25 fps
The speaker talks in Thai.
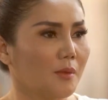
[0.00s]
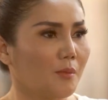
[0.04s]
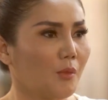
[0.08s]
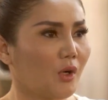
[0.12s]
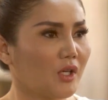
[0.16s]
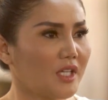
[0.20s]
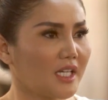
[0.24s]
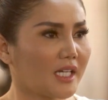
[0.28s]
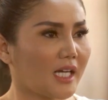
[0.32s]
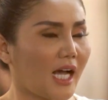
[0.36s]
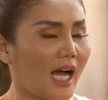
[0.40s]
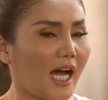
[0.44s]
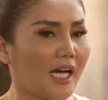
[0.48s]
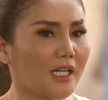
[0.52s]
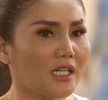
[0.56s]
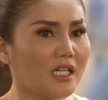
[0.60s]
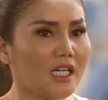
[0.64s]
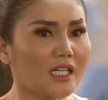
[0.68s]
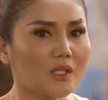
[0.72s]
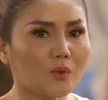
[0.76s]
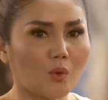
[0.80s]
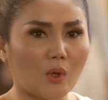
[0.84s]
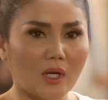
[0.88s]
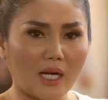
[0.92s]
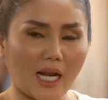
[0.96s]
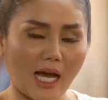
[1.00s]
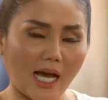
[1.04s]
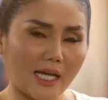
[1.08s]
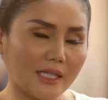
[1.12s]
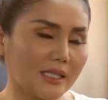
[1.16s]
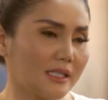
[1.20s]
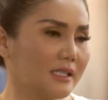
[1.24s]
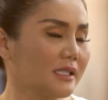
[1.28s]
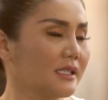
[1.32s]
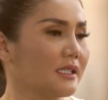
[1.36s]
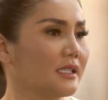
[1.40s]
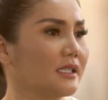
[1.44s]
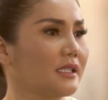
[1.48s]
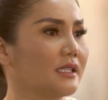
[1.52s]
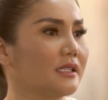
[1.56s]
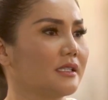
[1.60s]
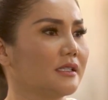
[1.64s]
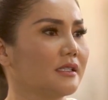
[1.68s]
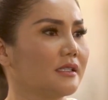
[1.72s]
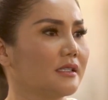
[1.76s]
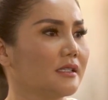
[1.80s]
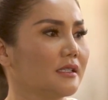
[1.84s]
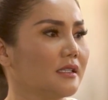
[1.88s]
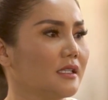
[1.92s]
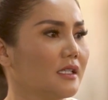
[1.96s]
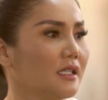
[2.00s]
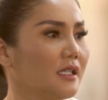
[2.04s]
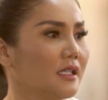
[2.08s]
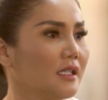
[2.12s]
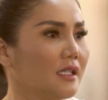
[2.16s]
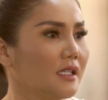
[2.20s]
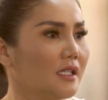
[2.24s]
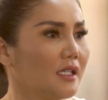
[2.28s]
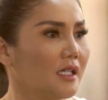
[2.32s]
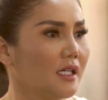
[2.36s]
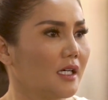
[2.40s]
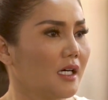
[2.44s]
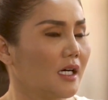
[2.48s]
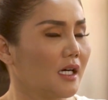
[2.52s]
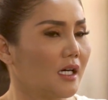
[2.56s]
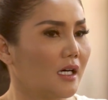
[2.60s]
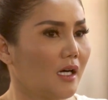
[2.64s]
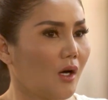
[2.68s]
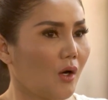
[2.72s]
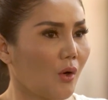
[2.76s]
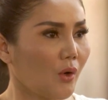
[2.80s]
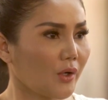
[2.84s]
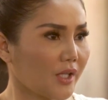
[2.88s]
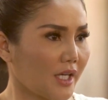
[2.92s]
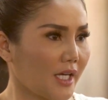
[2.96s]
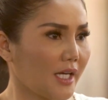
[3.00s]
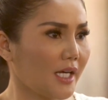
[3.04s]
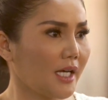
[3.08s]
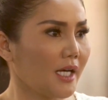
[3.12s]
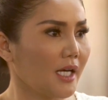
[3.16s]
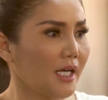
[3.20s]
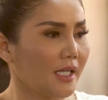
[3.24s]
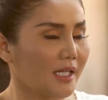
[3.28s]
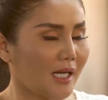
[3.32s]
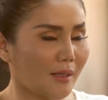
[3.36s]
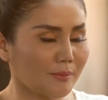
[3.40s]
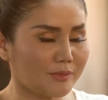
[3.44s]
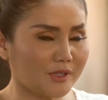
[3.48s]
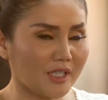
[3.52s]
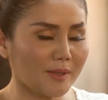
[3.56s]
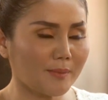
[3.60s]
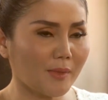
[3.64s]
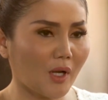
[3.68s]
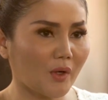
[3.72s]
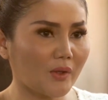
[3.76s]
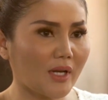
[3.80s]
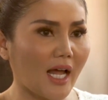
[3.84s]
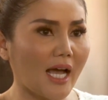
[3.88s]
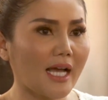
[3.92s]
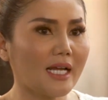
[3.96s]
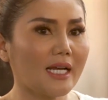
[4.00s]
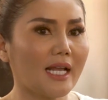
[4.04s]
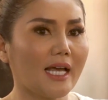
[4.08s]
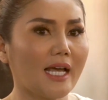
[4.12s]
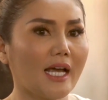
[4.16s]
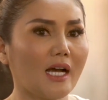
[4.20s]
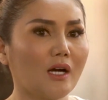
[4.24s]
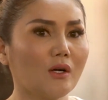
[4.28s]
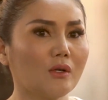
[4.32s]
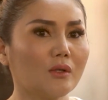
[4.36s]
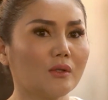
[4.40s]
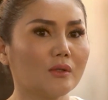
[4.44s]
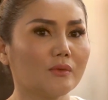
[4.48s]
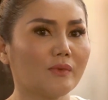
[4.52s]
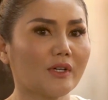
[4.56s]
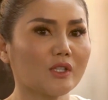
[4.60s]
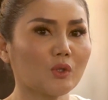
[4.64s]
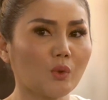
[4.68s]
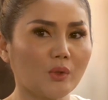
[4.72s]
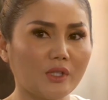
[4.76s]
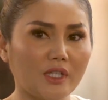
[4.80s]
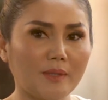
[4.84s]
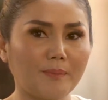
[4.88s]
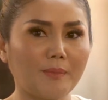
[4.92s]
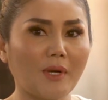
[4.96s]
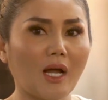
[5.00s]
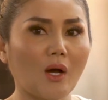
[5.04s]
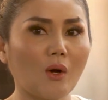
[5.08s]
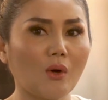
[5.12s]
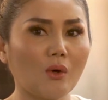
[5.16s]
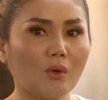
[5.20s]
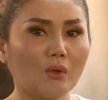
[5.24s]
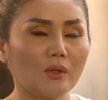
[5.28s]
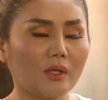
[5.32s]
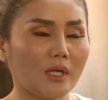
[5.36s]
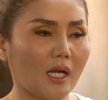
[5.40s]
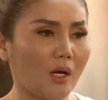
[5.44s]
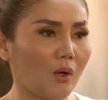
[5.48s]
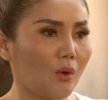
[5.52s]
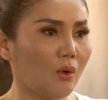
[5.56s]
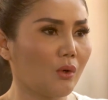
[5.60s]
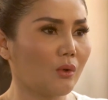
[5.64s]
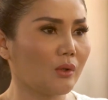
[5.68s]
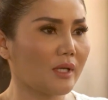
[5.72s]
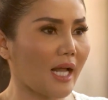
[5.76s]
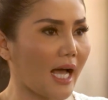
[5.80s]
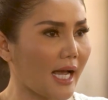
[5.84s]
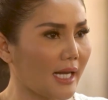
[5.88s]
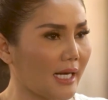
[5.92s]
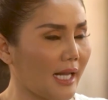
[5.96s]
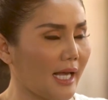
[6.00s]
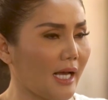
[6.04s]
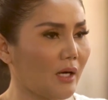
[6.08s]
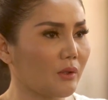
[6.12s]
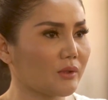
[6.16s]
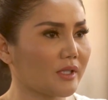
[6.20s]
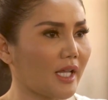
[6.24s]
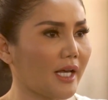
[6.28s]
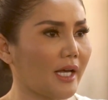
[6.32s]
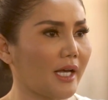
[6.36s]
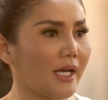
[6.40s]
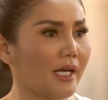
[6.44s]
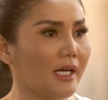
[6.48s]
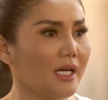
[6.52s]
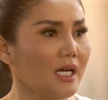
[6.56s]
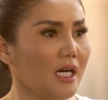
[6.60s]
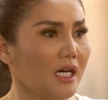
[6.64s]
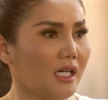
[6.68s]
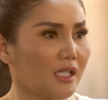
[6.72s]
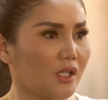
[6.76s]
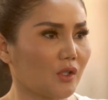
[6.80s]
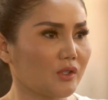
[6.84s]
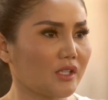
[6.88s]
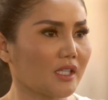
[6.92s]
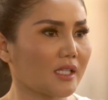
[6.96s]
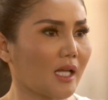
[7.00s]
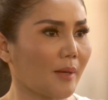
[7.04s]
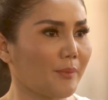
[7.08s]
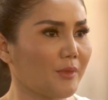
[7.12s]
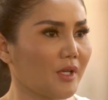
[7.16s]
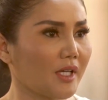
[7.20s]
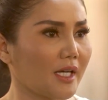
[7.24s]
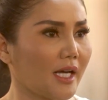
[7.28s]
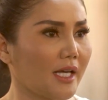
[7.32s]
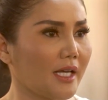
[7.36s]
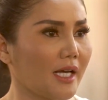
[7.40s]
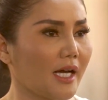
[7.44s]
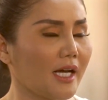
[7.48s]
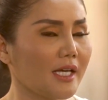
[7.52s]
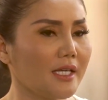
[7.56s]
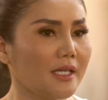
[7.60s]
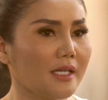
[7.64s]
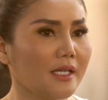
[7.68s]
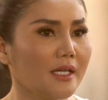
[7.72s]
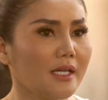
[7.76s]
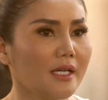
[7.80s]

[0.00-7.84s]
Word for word: บริการเลิศกว่าร้านอื่นครับโอเค น้ำจิ้มเราได้แล้ววัตถุดิบเราเราได้แล้ว แต่เราจะทำยังไงให้